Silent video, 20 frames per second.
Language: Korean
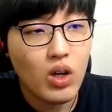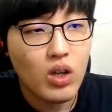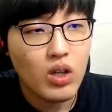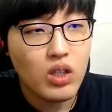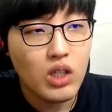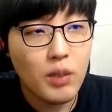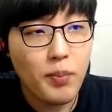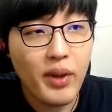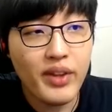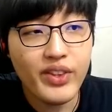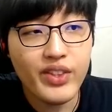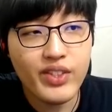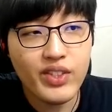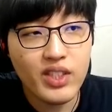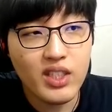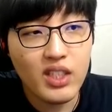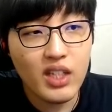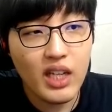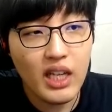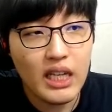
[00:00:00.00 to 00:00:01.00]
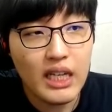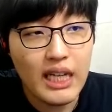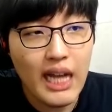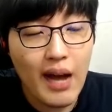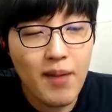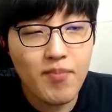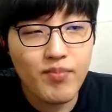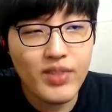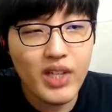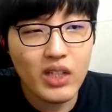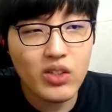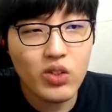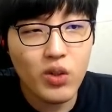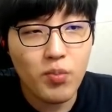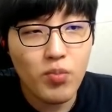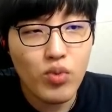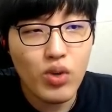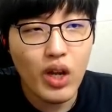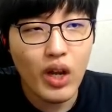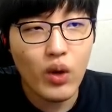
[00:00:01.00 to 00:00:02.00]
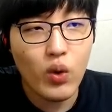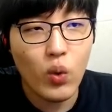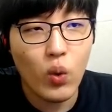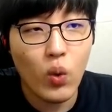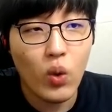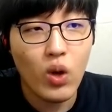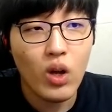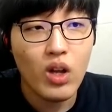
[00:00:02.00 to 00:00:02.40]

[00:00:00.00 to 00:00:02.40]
이벤트 3 깜짝 선물 예고